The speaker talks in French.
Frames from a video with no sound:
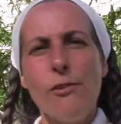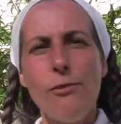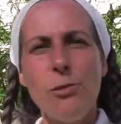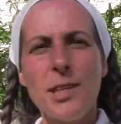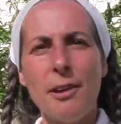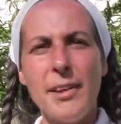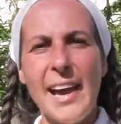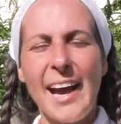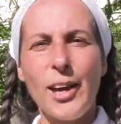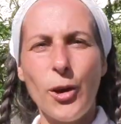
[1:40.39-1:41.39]
vous
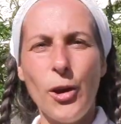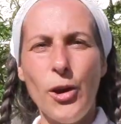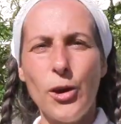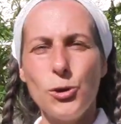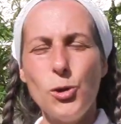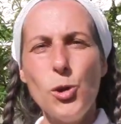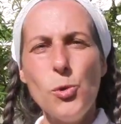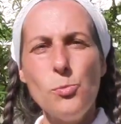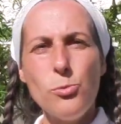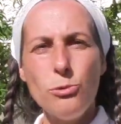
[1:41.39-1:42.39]
avez à cœur
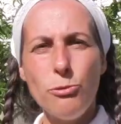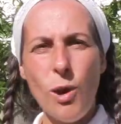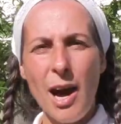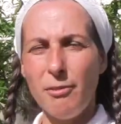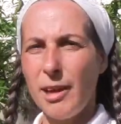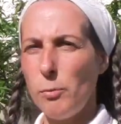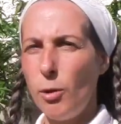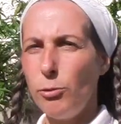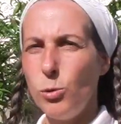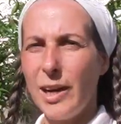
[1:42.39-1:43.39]
de pouvoir
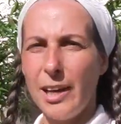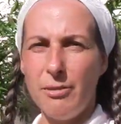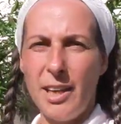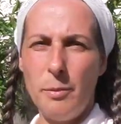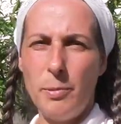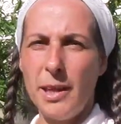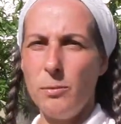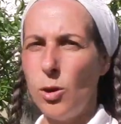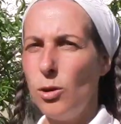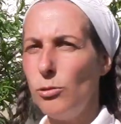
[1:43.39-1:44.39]
vraiment vous révéler
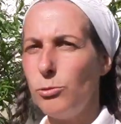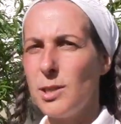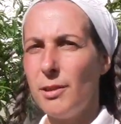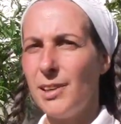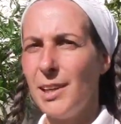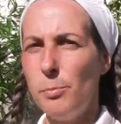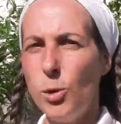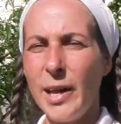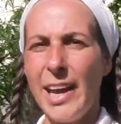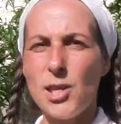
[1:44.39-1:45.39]
pleinement. Vous avez des
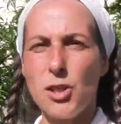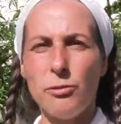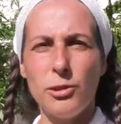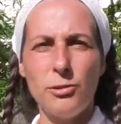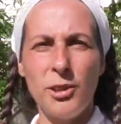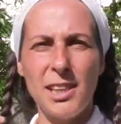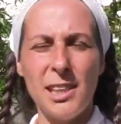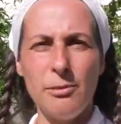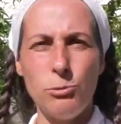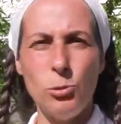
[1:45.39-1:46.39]
blocages dans votre vie
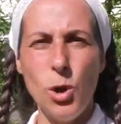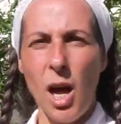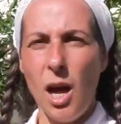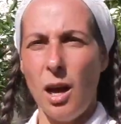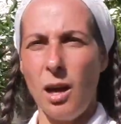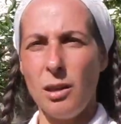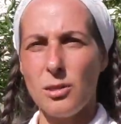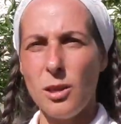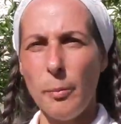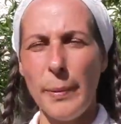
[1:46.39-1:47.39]
qui vous euh,
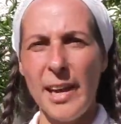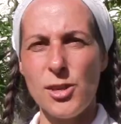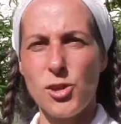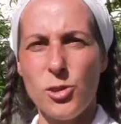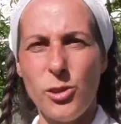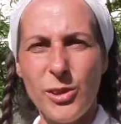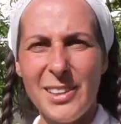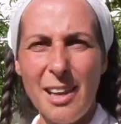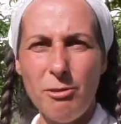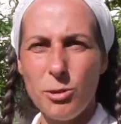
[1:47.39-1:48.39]
empêchent euh,
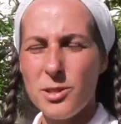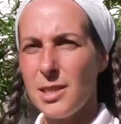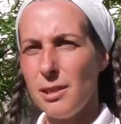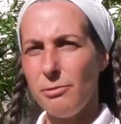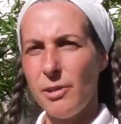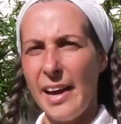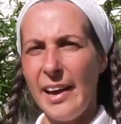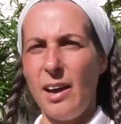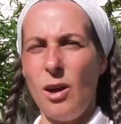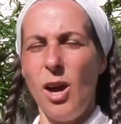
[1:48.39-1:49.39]
d'avancer
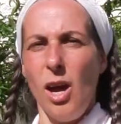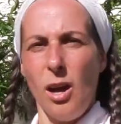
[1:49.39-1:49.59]
vers...